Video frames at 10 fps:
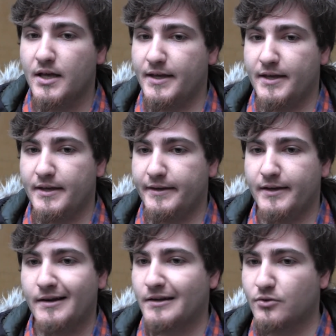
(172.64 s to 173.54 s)

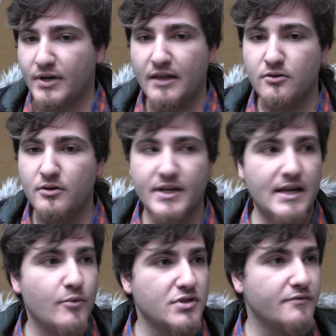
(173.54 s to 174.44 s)
eh, al rectorado,
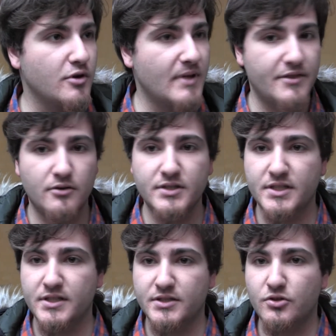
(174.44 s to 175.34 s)
queríamos información
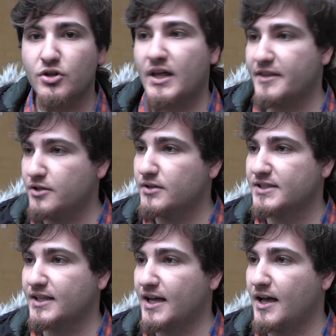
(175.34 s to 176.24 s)
y no nos la dieron
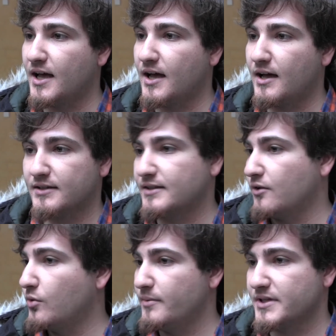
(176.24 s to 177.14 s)
hasta, hasta
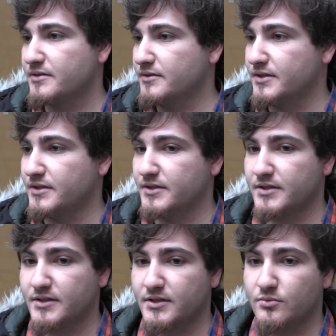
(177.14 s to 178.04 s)
el jueves.
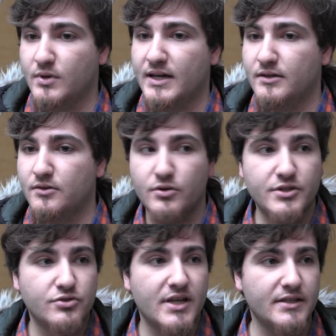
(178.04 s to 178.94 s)
igual
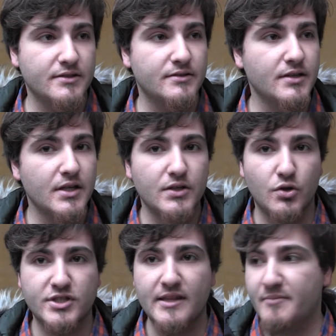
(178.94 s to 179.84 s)
hoy nos han,
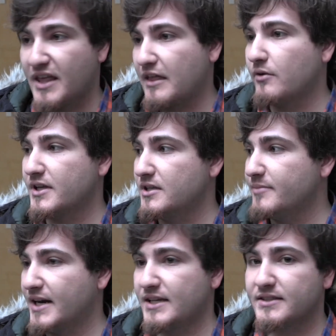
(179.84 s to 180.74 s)
nos han emplazado aquí
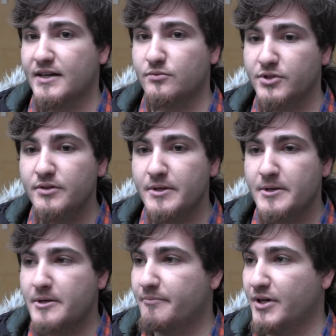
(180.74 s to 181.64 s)
para esta reunión,
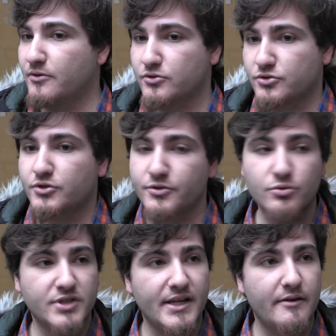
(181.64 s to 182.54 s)
pero nosotros nos
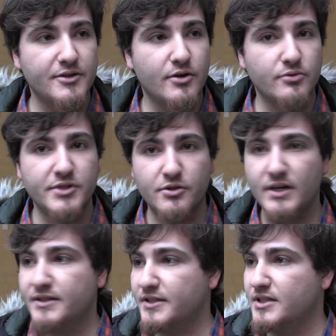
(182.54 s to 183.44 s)
gustaría habernos reunido
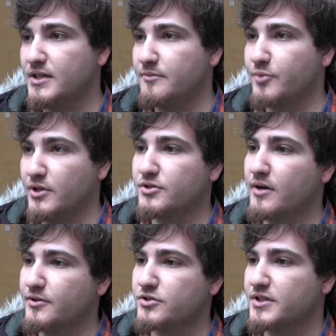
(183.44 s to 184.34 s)
antes y eh, podernos
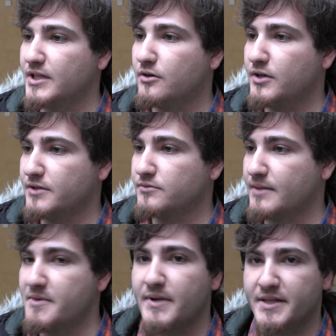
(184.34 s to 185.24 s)
habernos sentado en
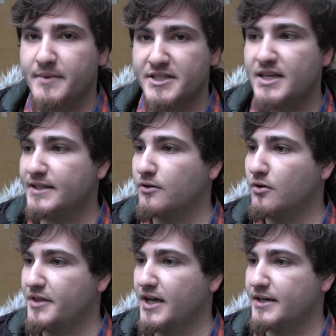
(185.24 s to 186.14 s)
una misma mesa a
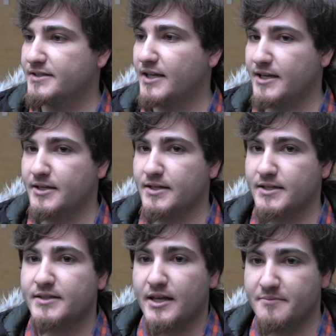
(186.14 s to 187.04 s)
negociar estas, eh,
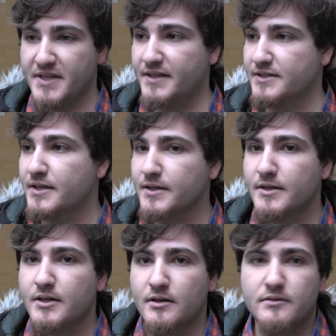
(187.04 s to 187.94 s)
estas enmiendas.
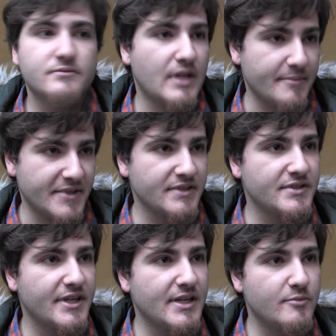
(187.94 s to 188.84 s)
También
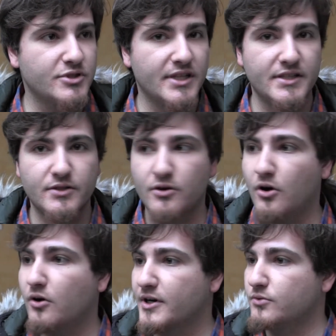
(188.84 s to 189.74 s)
seguiremos
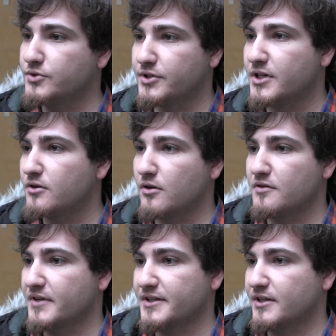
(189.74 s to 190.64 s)
teniendo reuniones con los
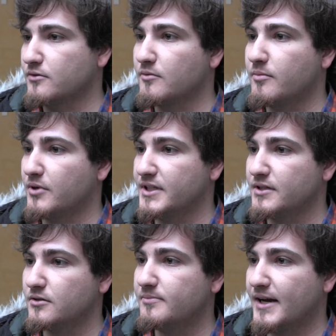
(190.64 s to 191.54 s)
diferentes grupos
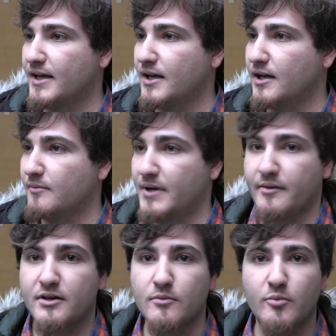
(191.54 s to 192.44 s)
políticos para,
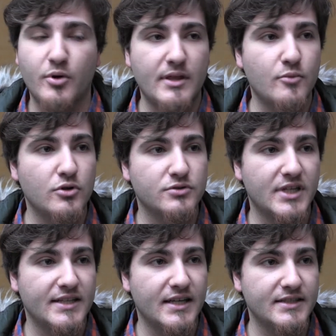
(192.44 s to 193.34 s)
ver cómo podemos
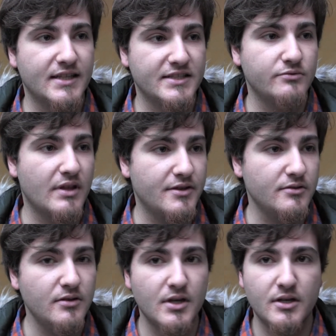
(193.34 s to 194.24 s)
tratar esta situación.